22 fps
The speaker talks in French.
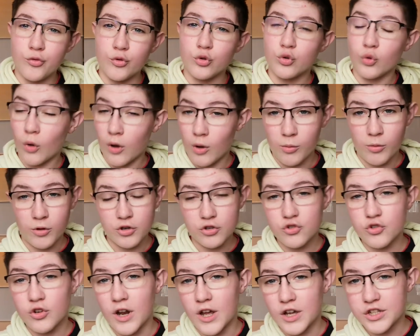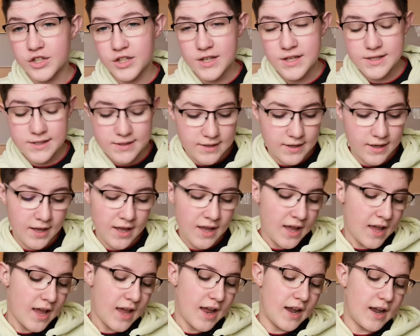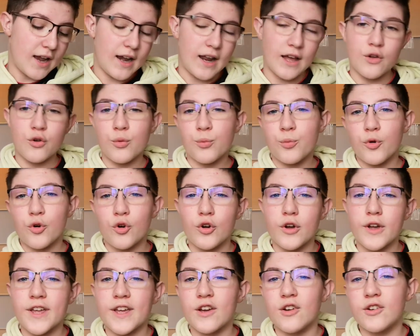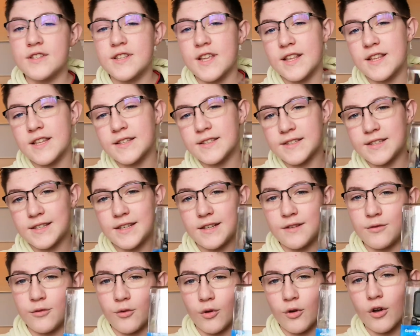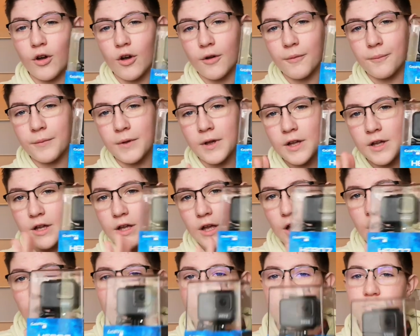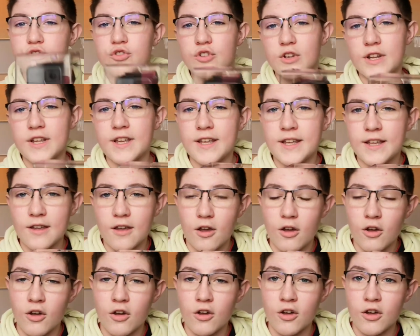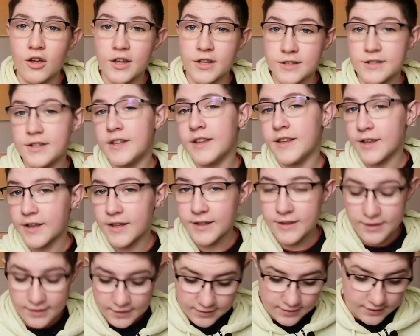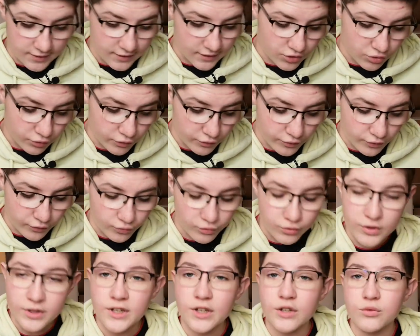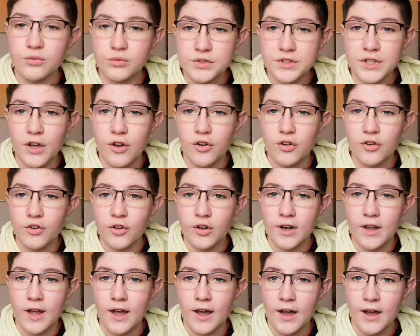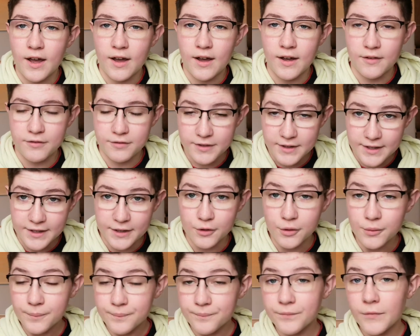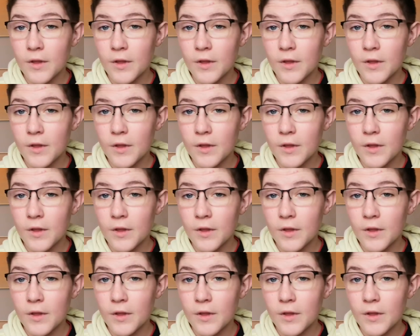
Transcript: 2-3 mois que je l'ai acheté, c'est la GoPro Hero 7 Silver. Je l'ai essayé, testé, je vais vous dire tout ça dans la vidéo.